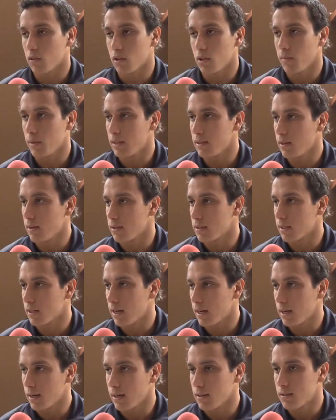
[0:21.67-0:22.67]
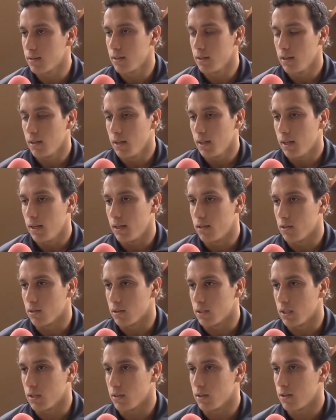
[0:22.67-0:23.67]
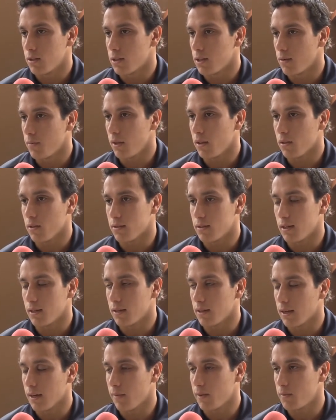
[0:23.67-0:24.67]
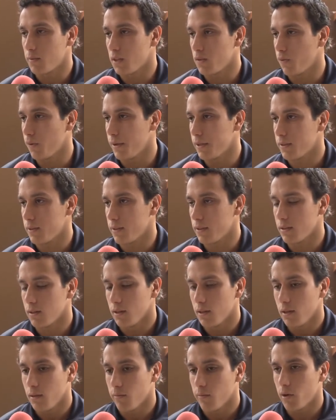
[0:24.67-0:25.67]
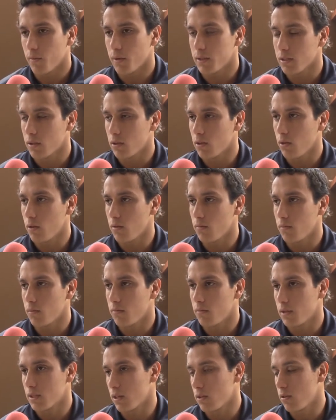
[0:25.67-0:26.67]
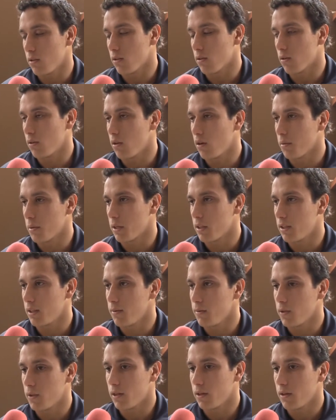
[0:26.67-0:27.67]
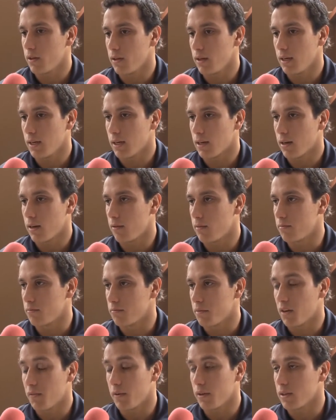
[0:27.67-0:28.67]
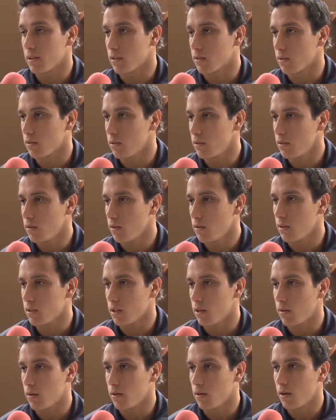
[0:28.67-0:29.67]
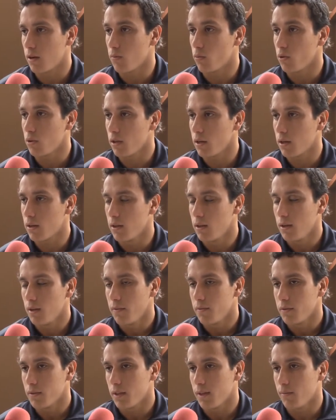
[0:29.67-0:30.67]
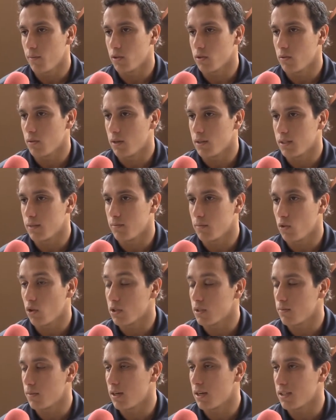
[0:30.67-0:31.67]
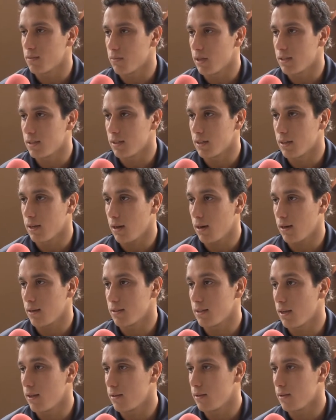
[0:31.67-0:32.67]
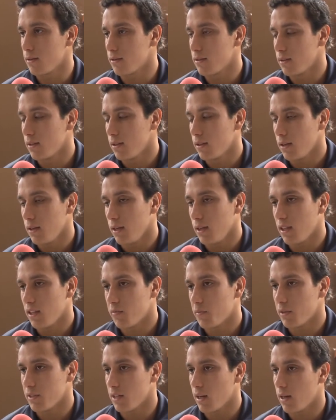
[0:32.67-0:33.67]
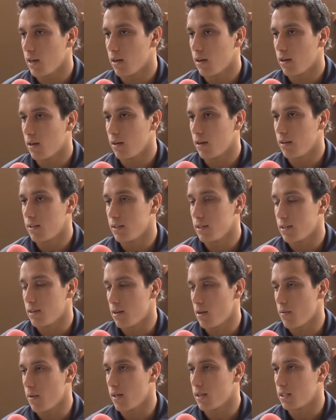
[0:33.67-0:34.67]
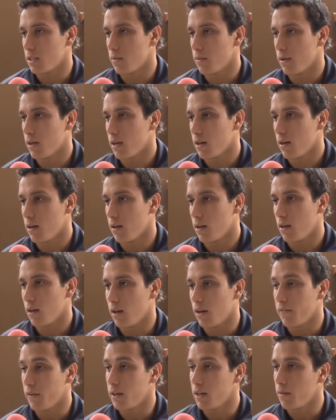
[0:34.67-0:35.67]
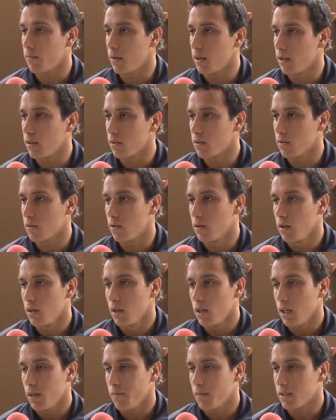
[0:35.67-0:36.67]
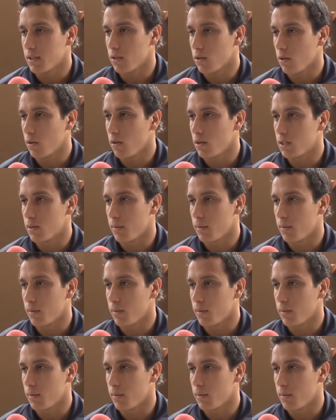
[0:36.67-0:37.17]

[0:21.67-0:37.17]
totalmente las cargas, entonces los entrenamientos están cada vez más fuertes, pero más que todo, más que todo con el objetivo de llegar en perfectas condiciones al, mundial. Tenemos dos semanas más de cargas altas y después ya en Sierra Nevada se verá el afinamiento y más que todo el